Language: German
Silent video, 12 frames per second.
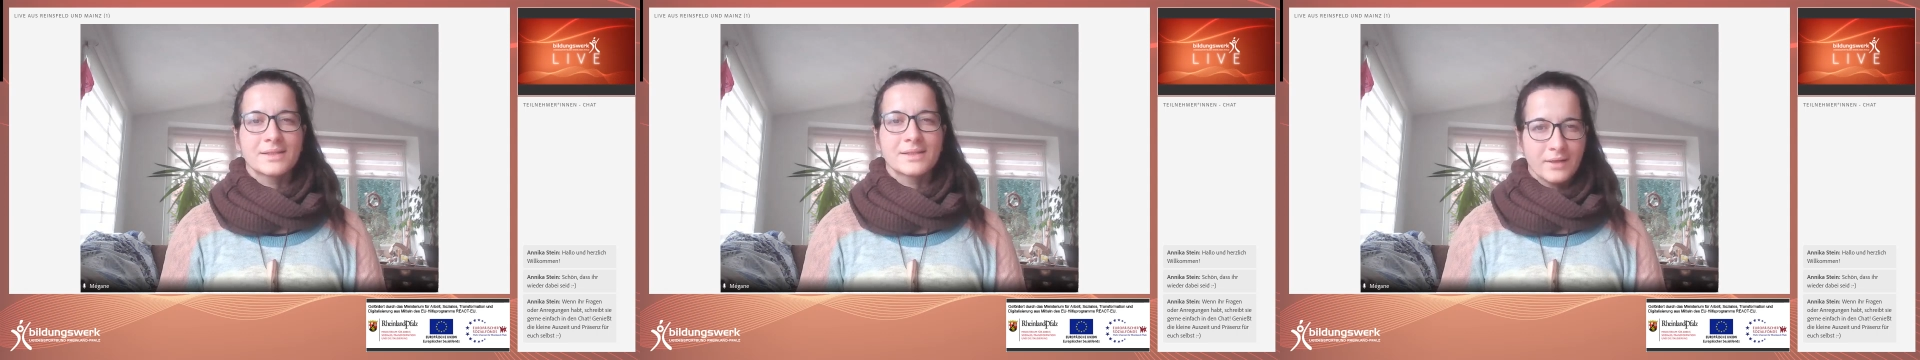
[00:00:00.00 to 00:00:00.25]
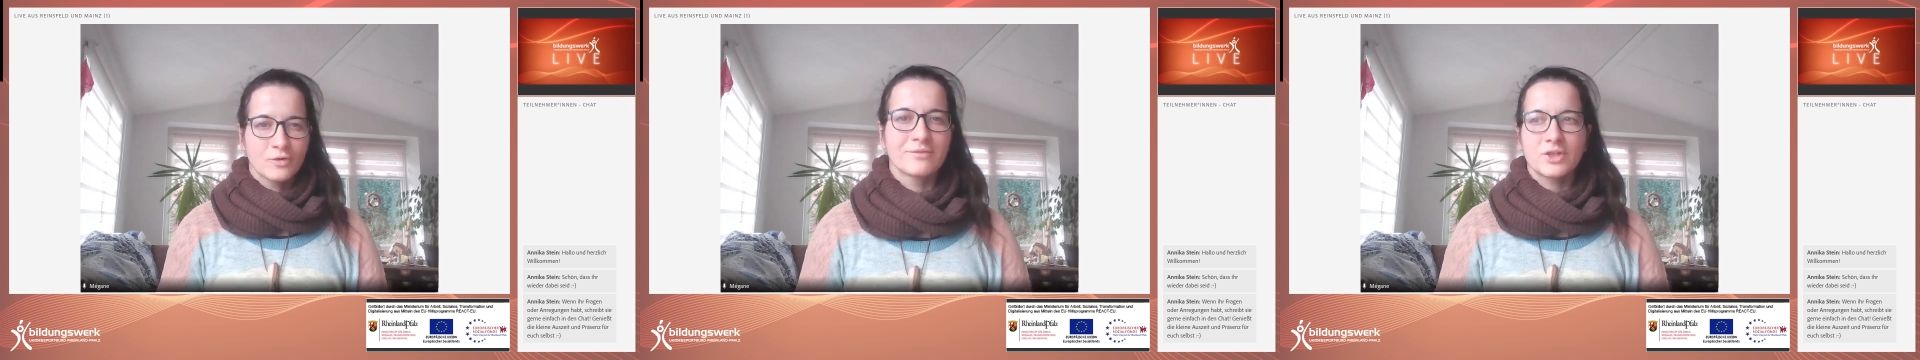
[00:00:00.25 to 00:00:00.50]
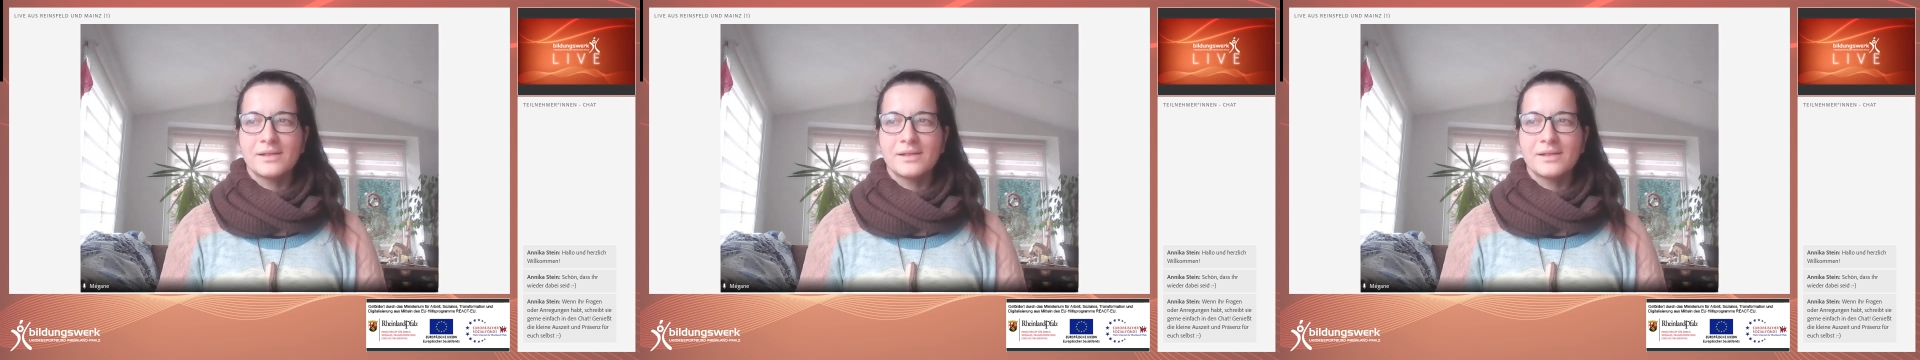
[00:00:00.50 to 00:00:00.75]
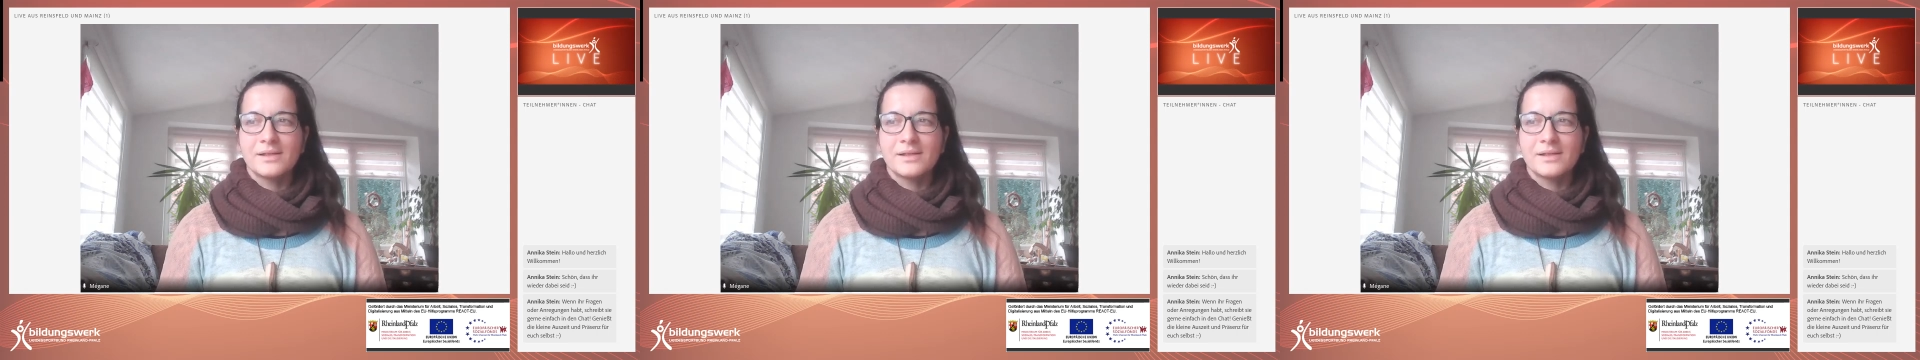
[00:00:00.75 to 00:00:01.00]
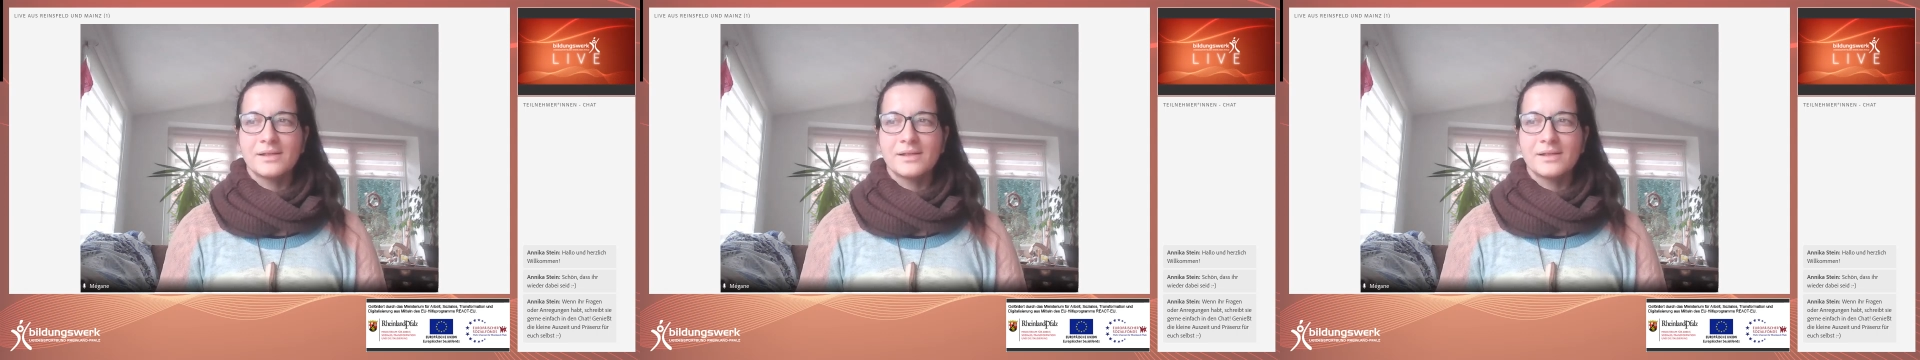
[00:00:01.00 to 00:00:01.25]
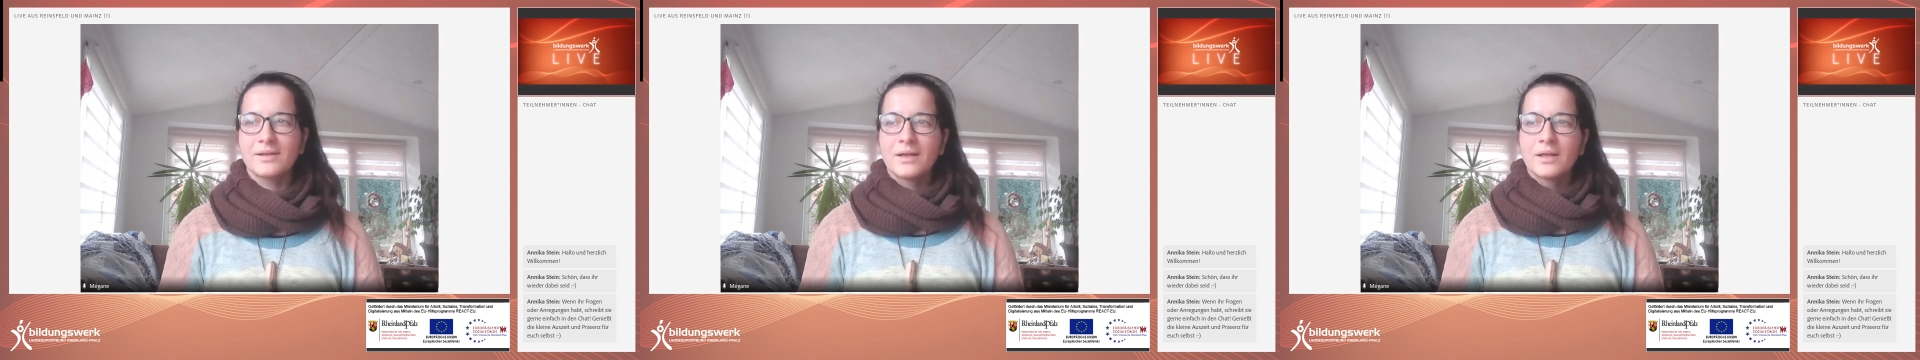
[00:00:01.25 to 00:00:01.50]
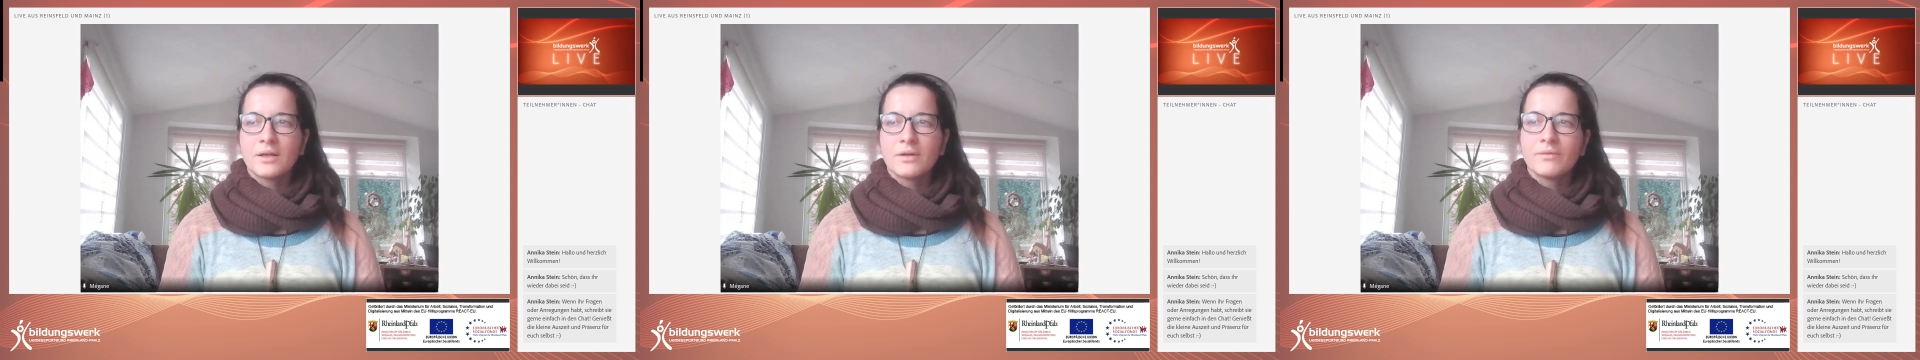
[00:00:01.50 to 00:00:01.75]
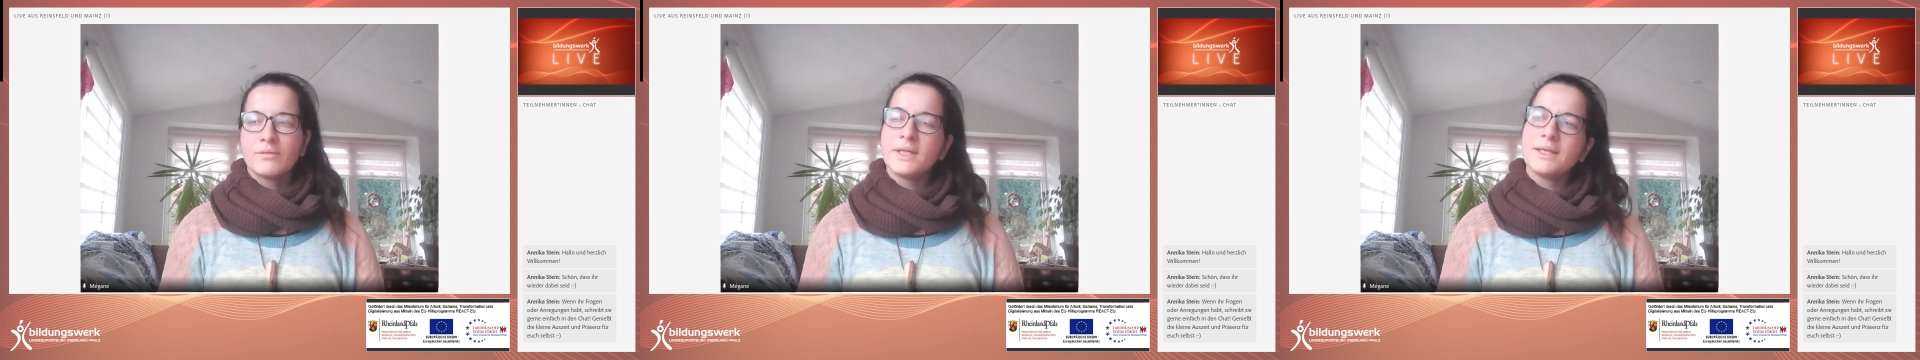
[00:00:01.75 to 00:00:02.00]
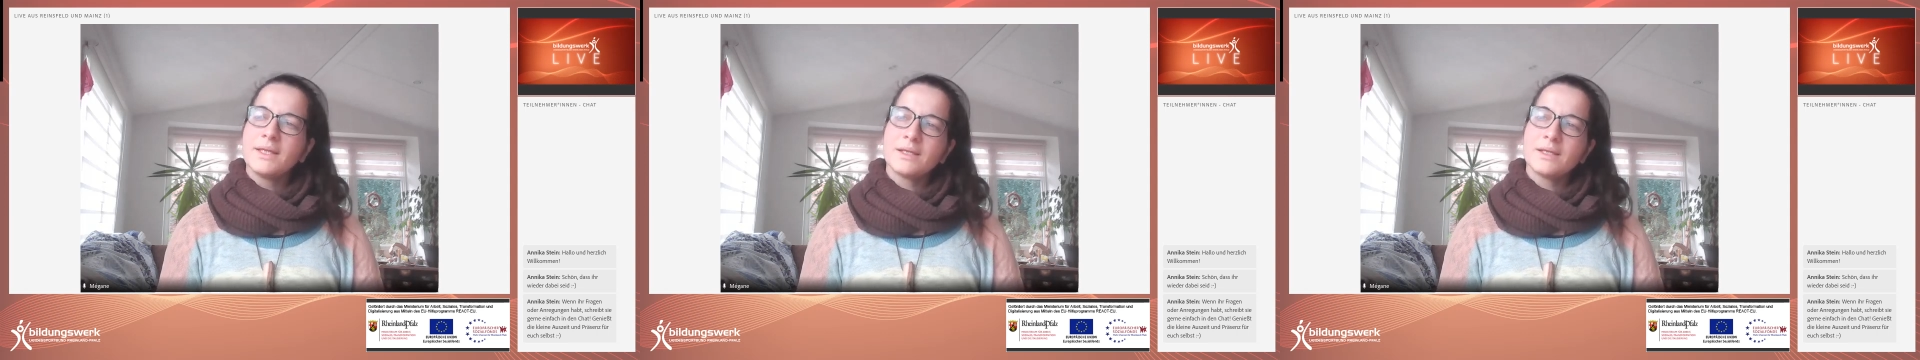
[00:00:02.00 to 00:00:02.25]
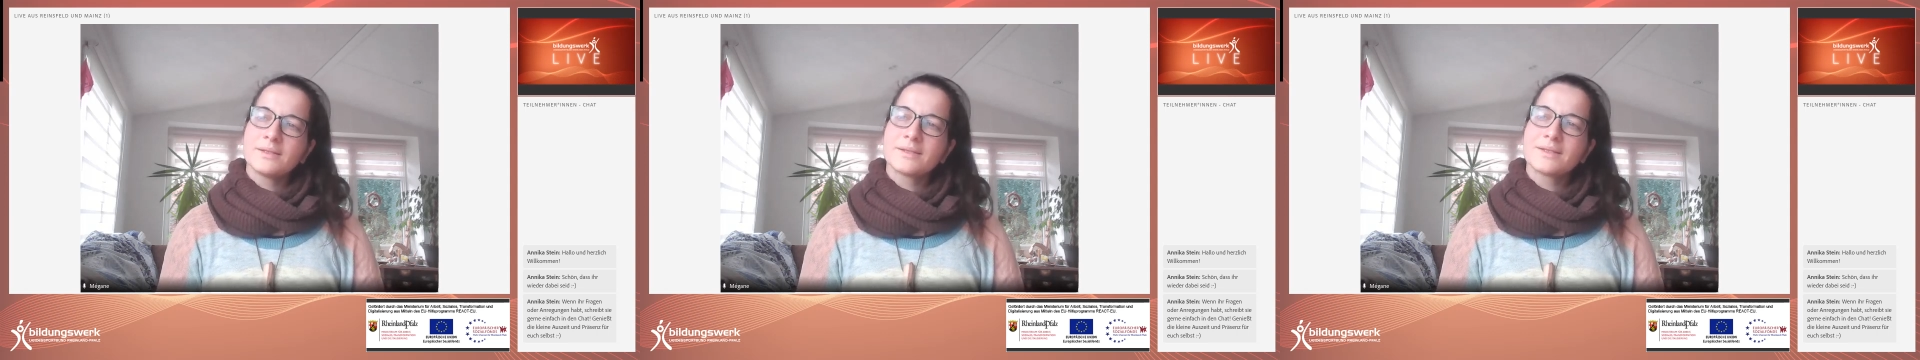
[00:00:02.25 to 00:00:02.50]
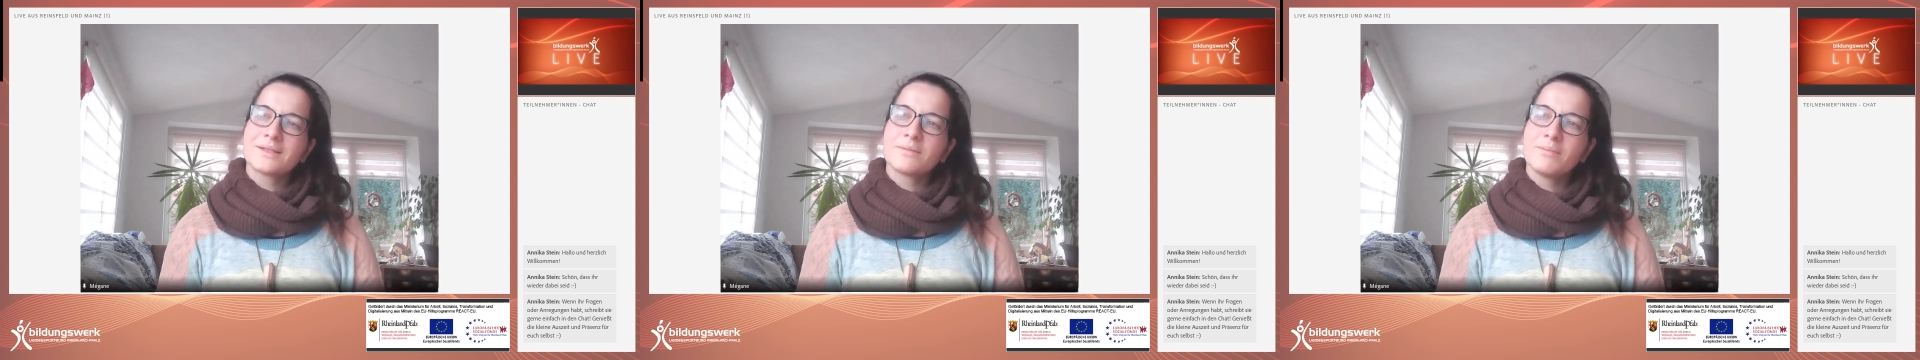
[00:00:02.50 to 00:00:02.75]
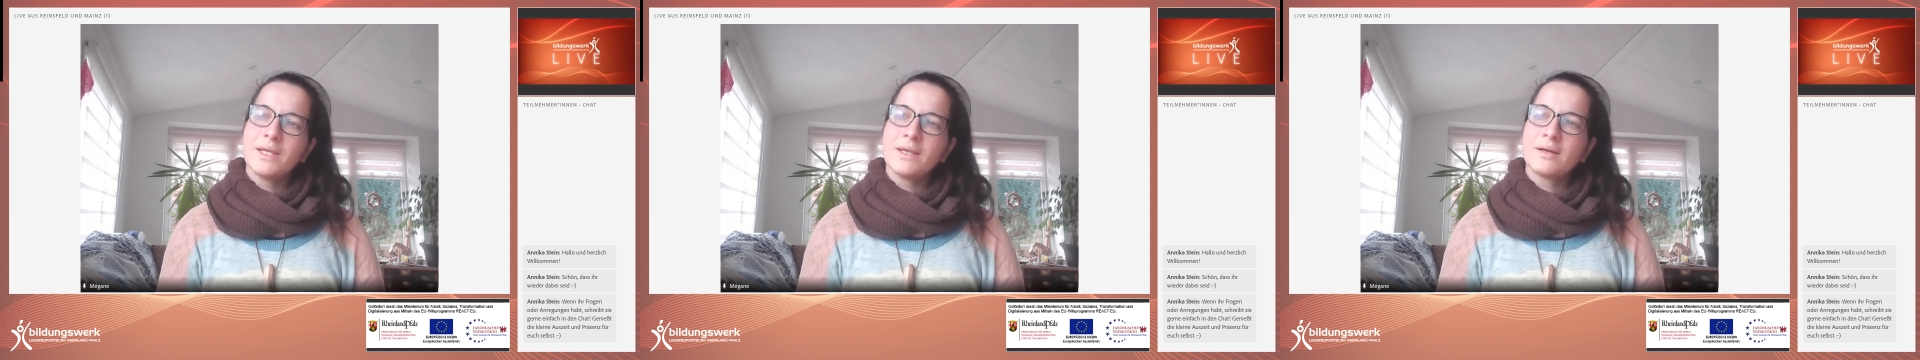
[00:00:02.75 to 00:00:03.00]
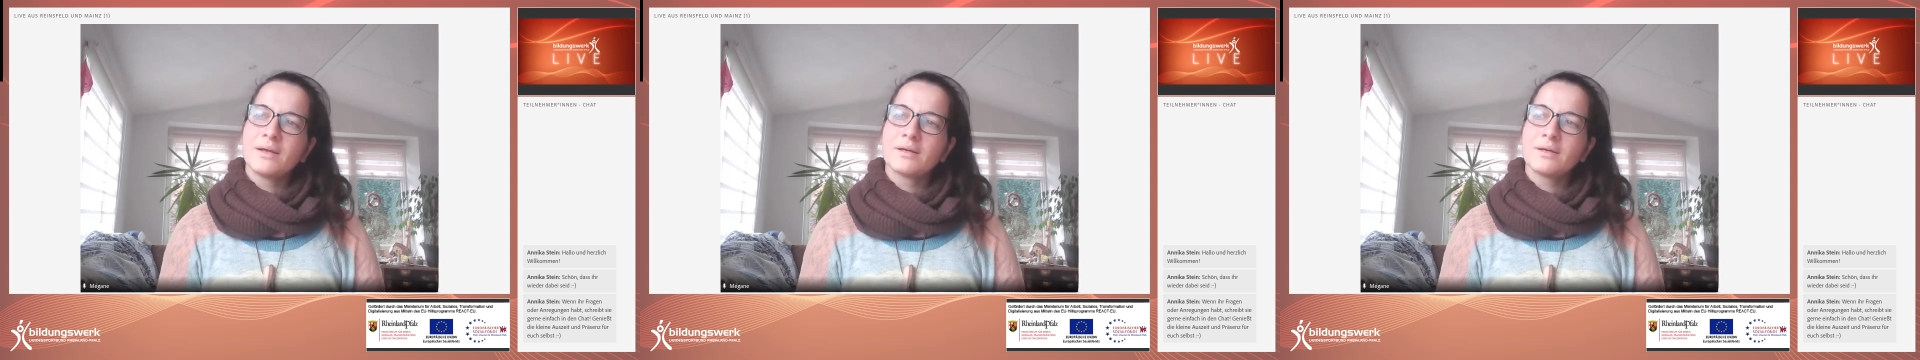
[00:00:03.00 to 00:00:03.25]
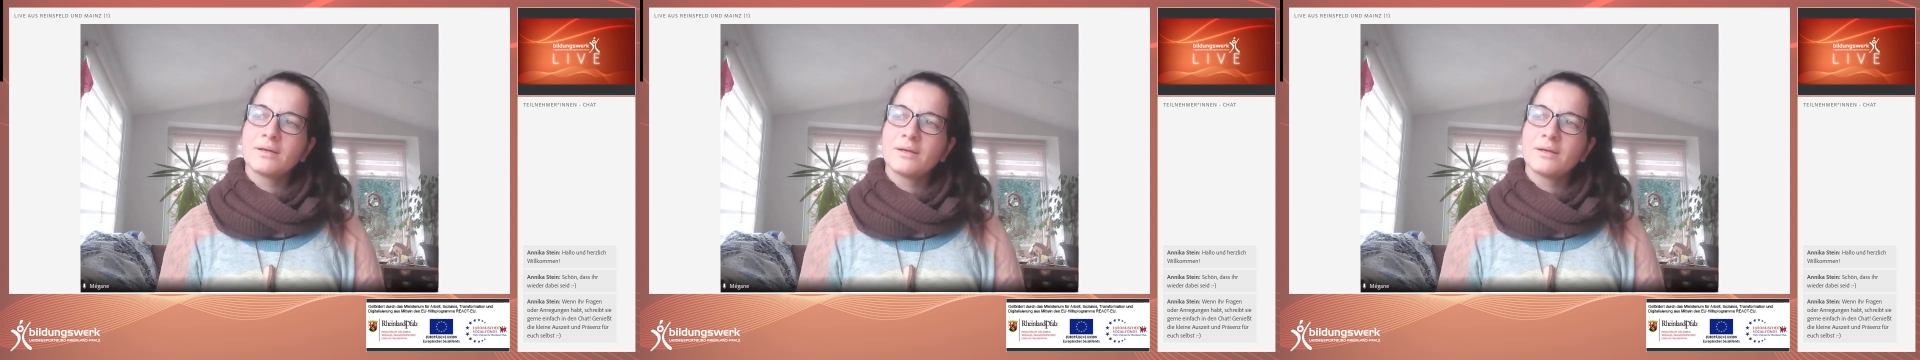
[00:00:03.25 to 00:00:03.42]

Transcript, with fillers: stellt, wie geht es mir